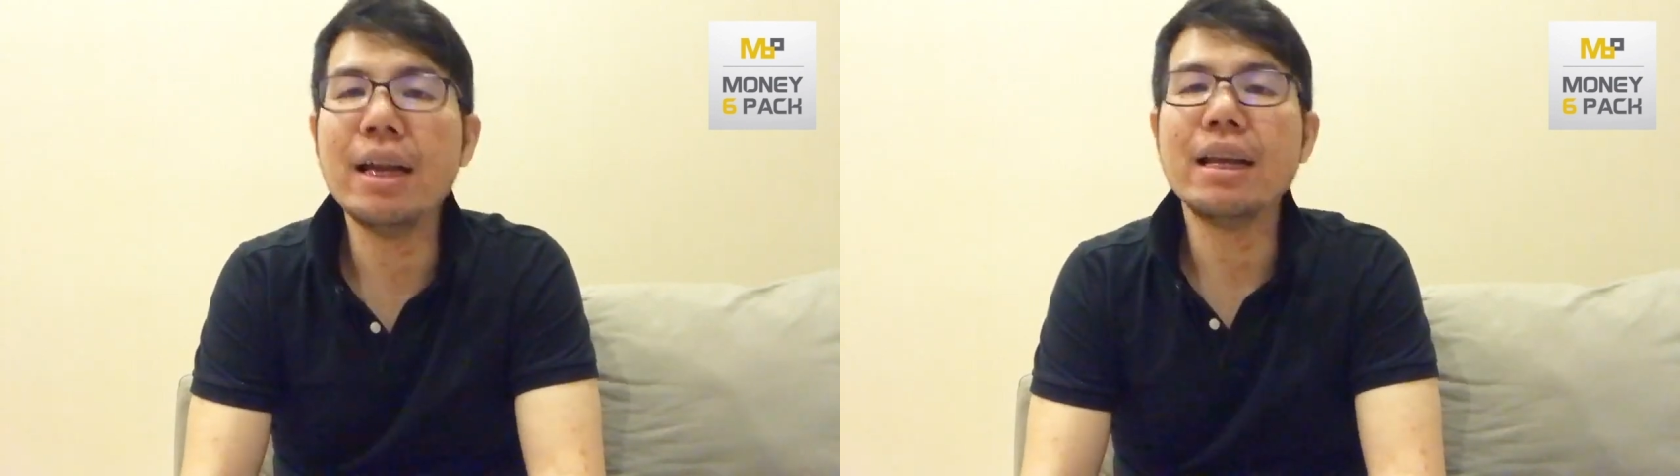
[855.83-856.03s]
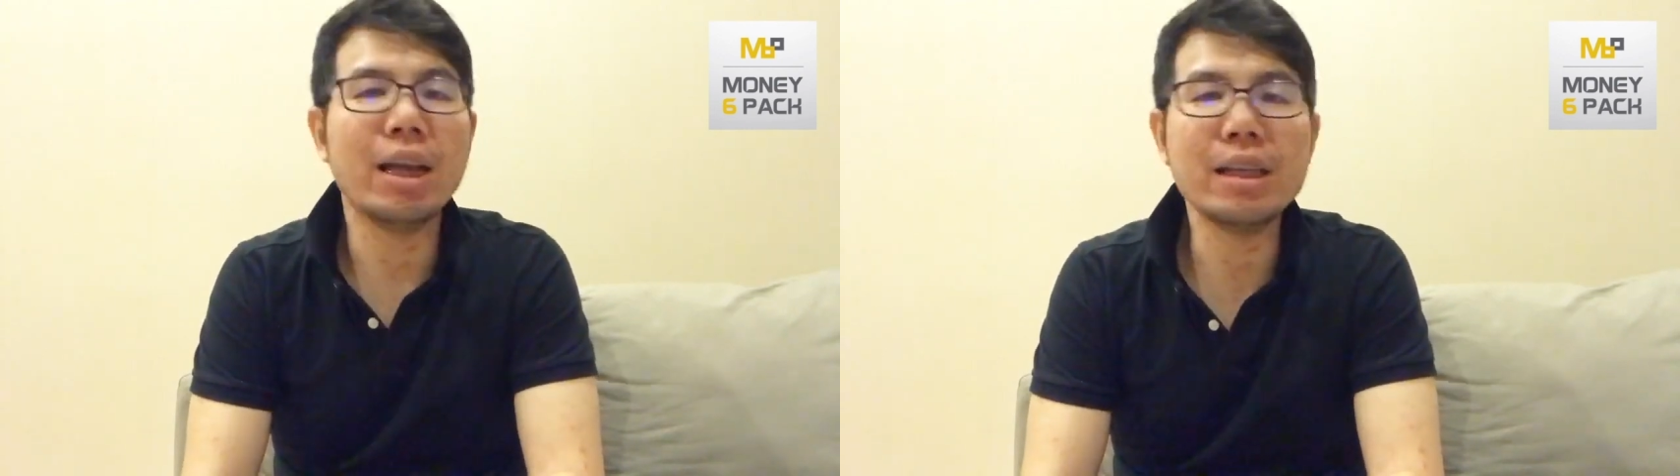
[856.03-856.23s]

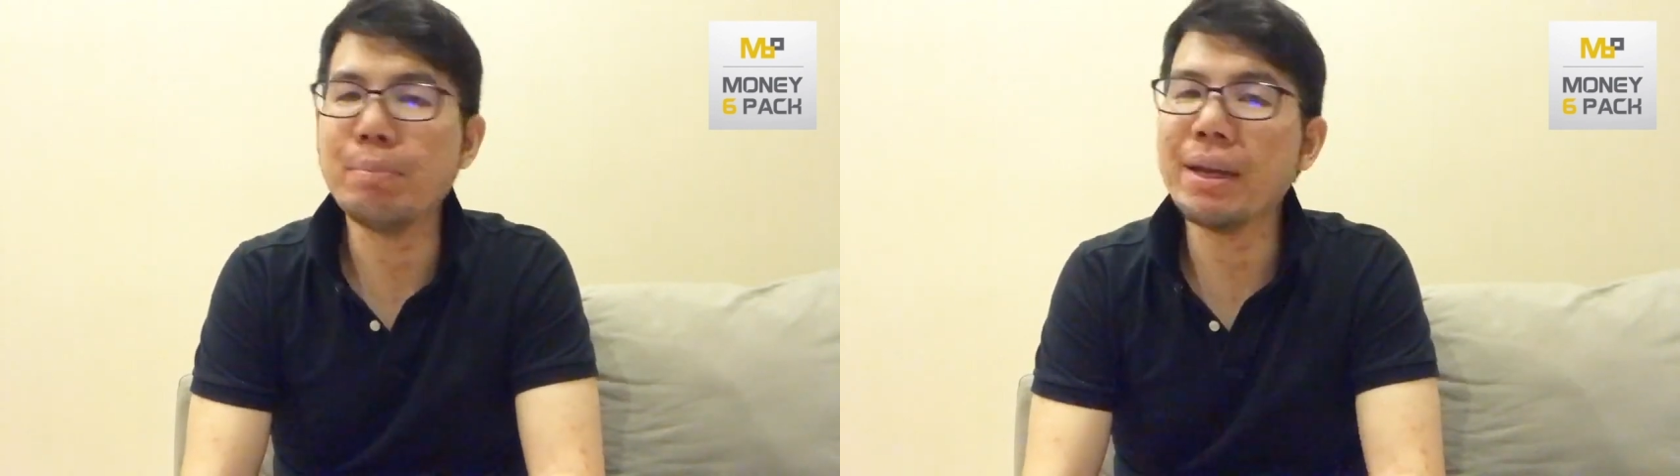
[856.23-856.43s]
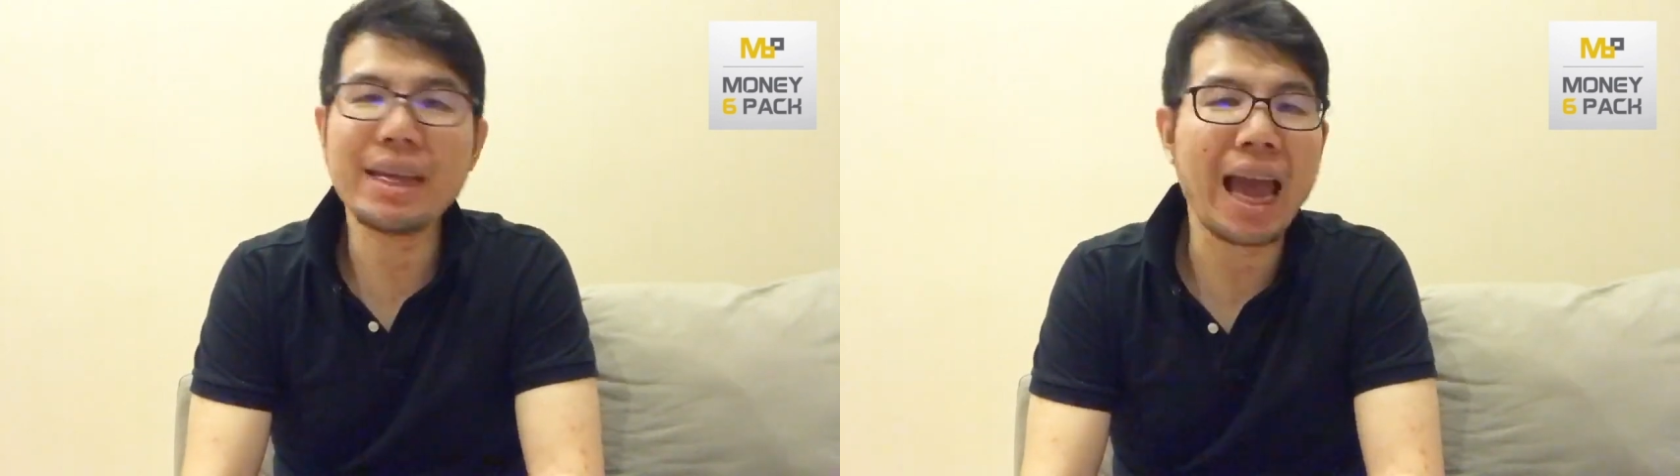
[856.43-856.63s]
แล้วอย่าไป
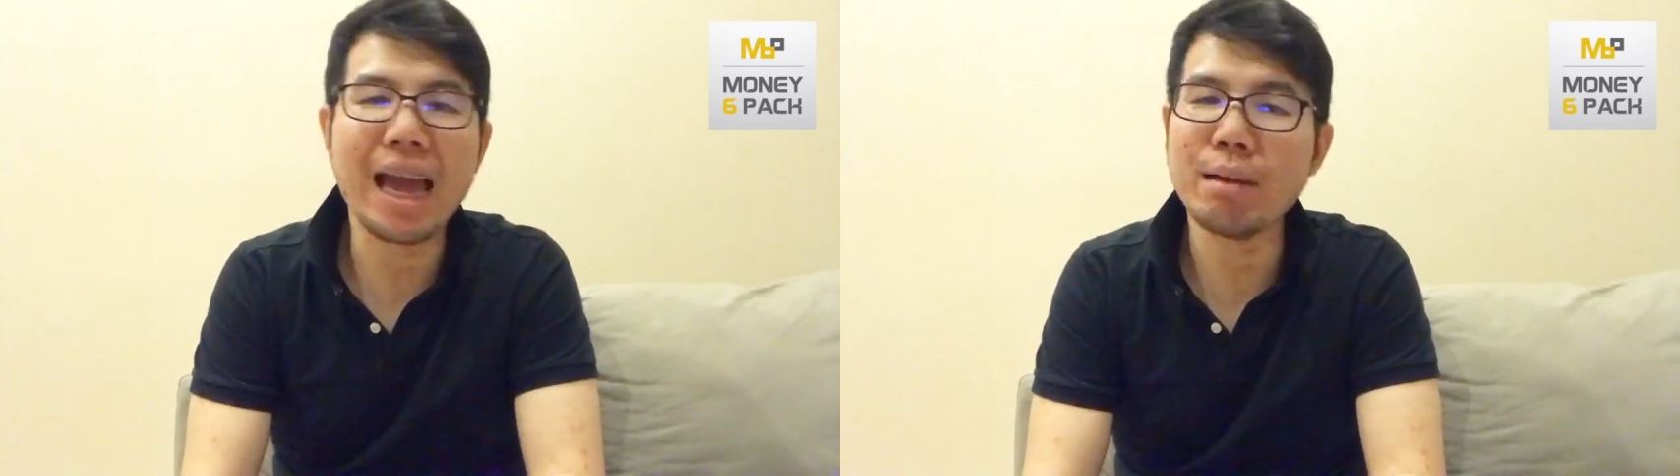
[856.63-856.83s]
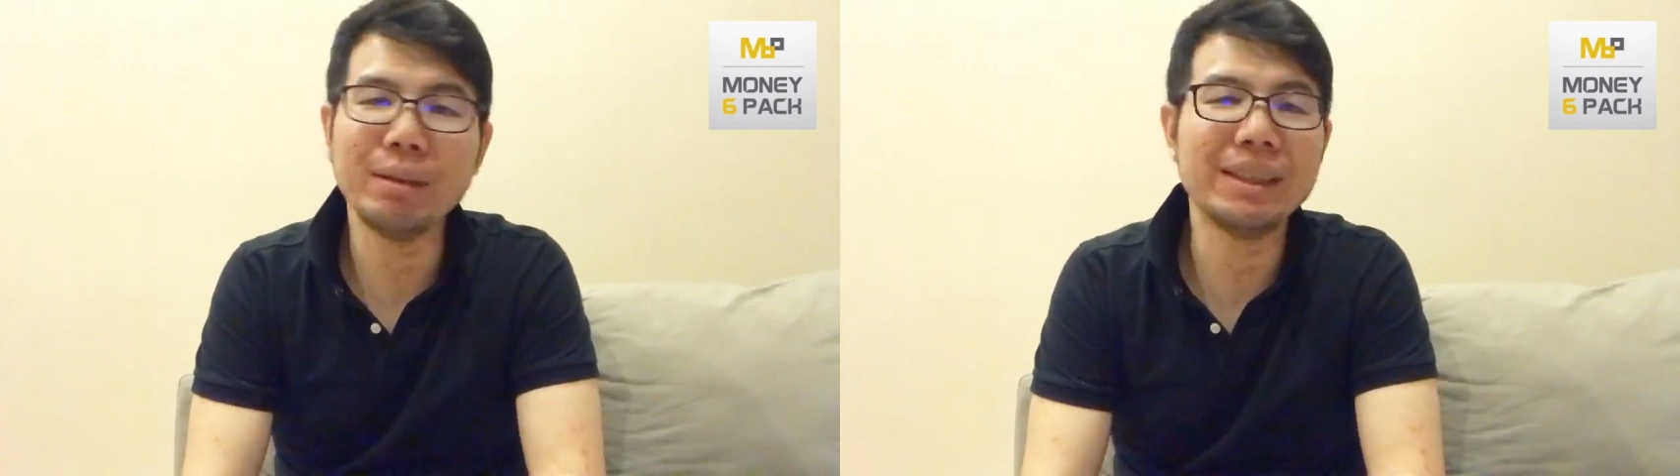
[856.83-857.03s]
แคร์อ
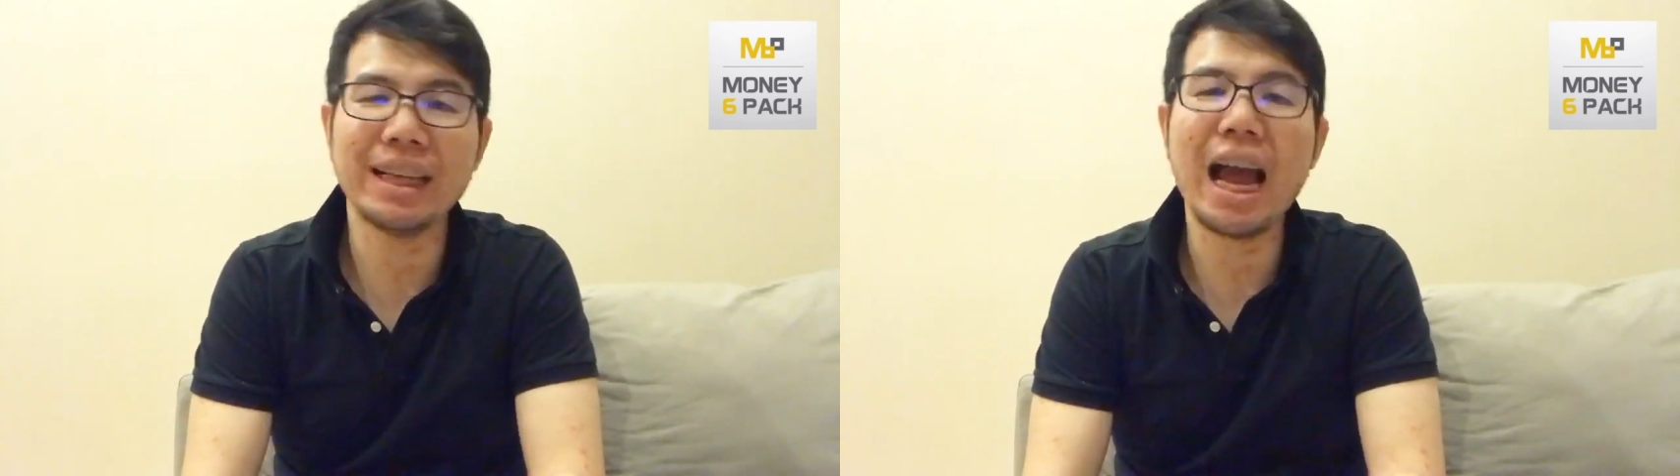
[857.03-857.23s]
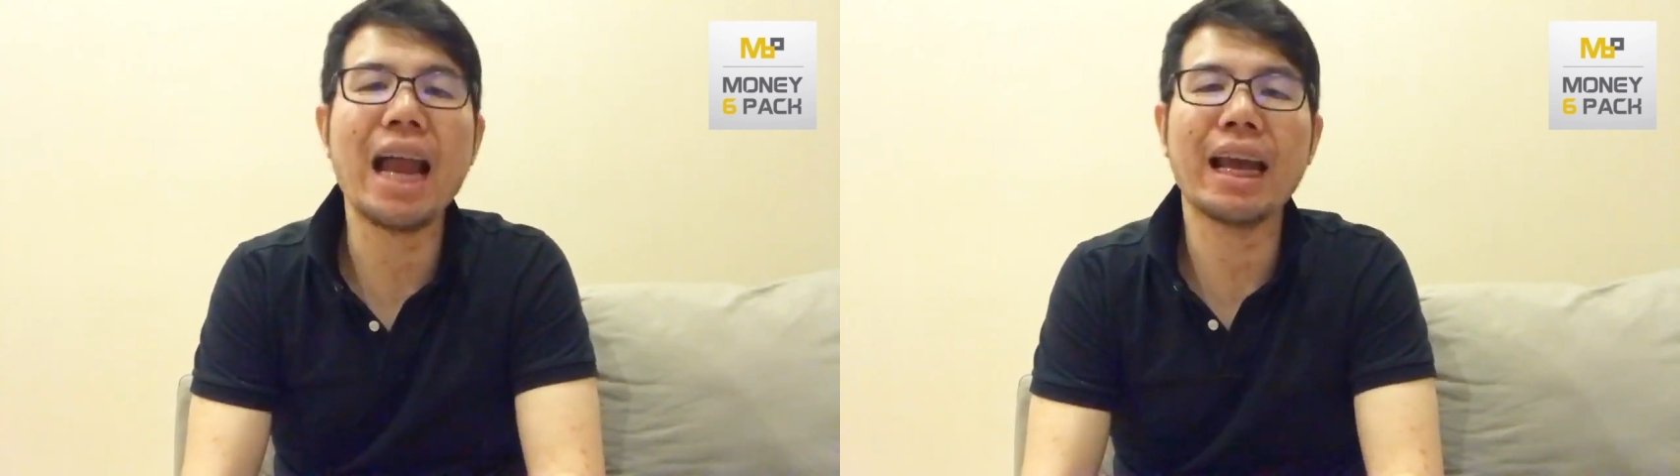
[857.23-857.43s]
ย่าไปเสีย
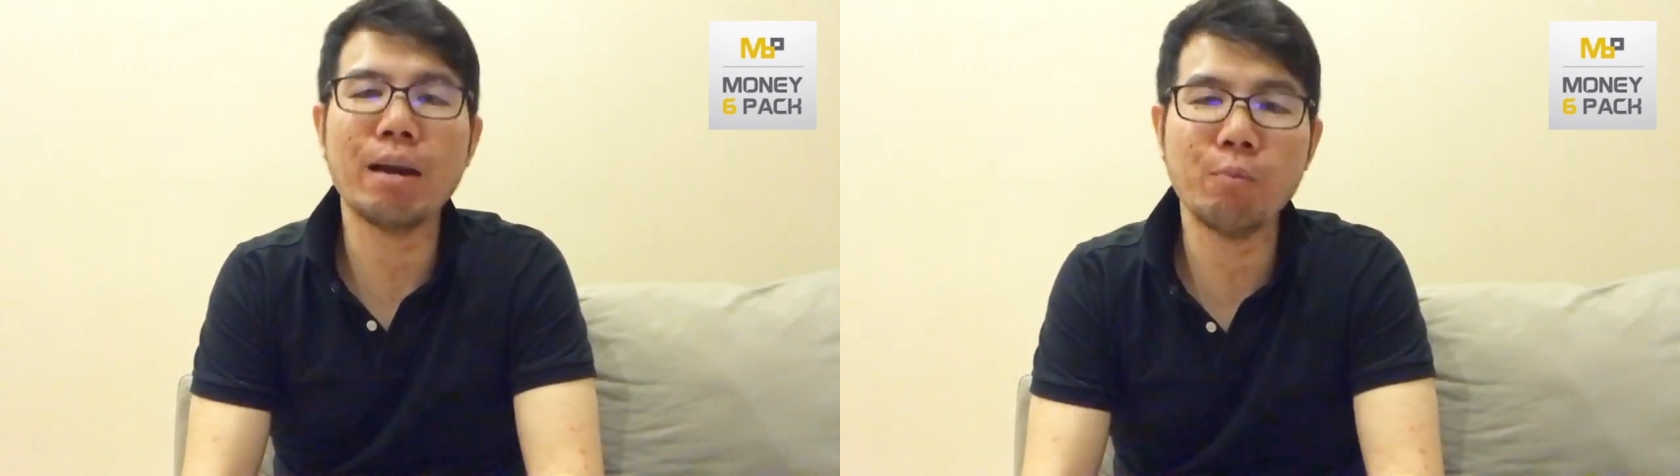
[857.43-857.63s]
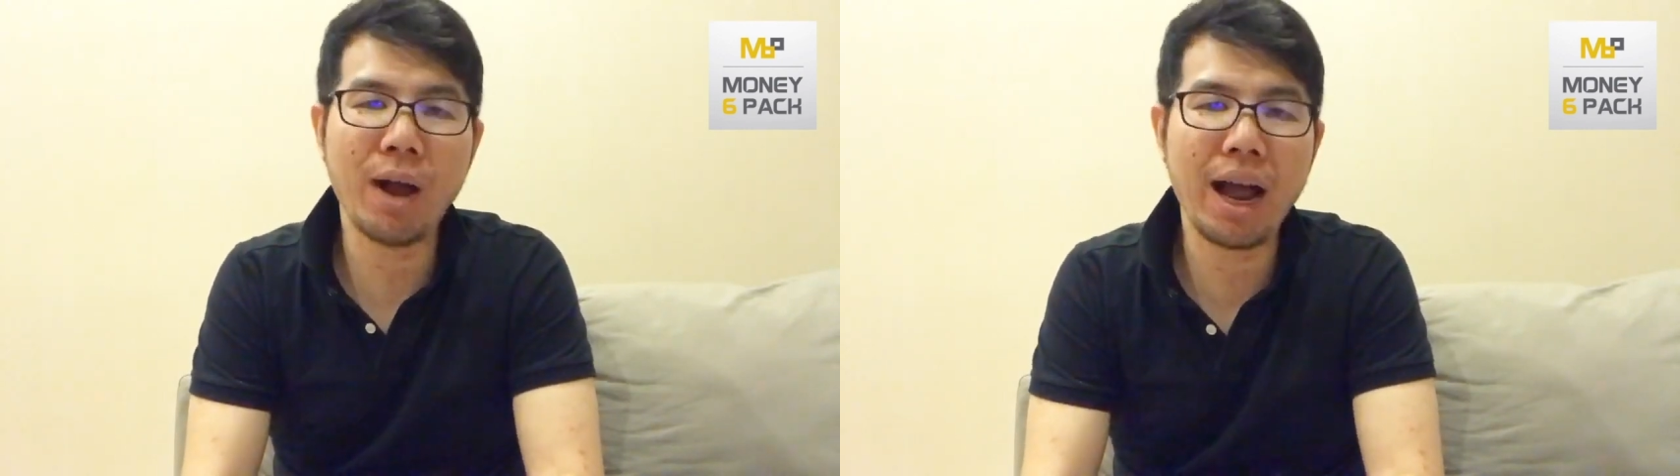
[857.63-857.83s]
ดายเลยครับ
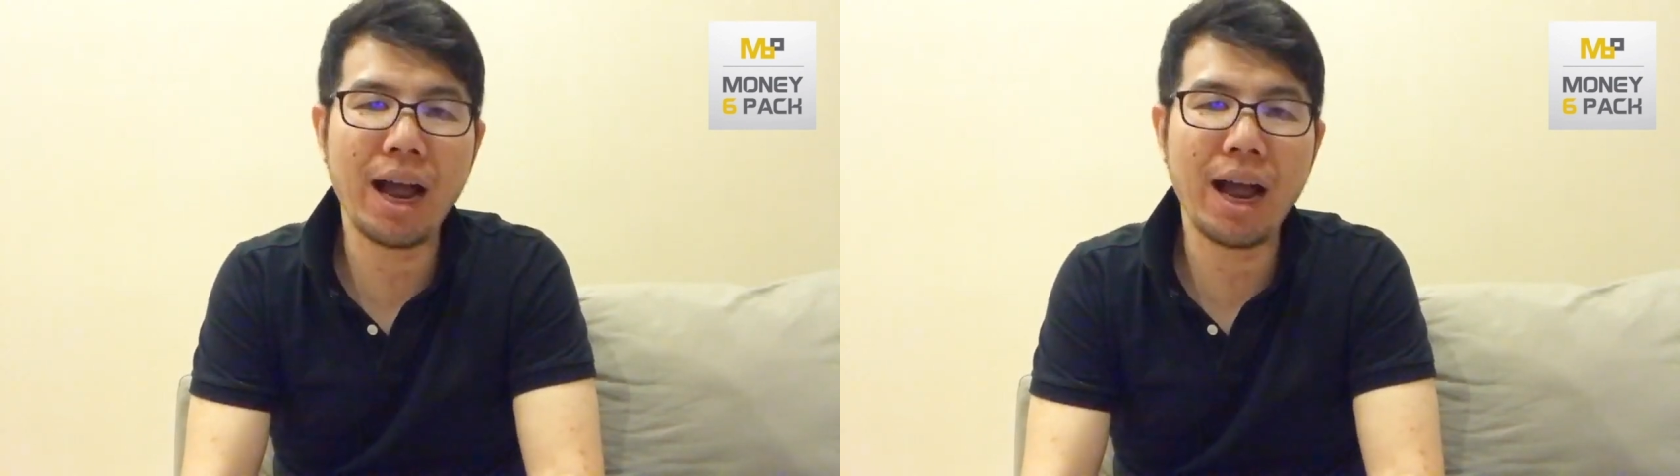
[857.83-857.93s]
ว่า